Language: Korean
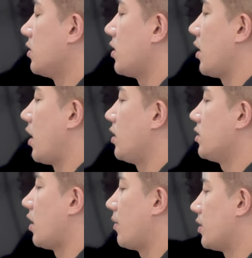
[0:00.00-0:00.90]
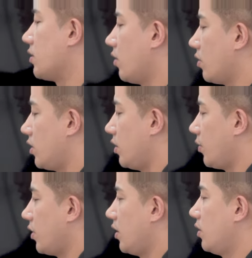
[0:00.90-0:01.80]
자, 가이드 잡아서 어디
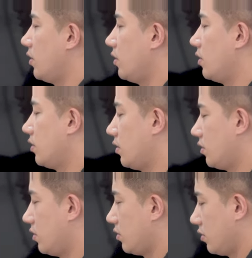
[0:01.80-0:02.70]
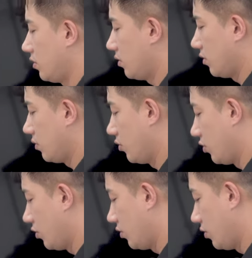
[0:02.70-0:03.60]
이번엔?
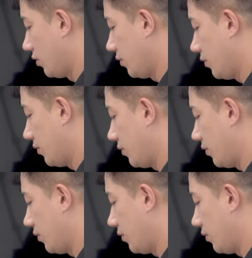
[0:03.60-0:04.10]
무릎.